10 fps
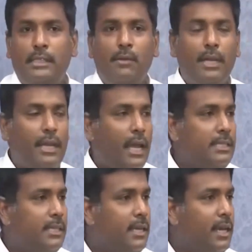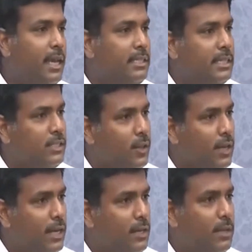చివరికి రాజకీయంగా ఏం చేశాడు
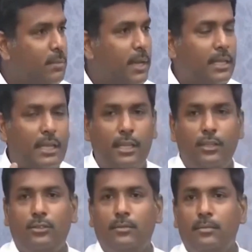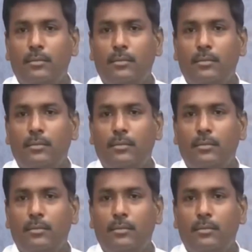అనేటువంటిది మీ అందరికీ తెలుసు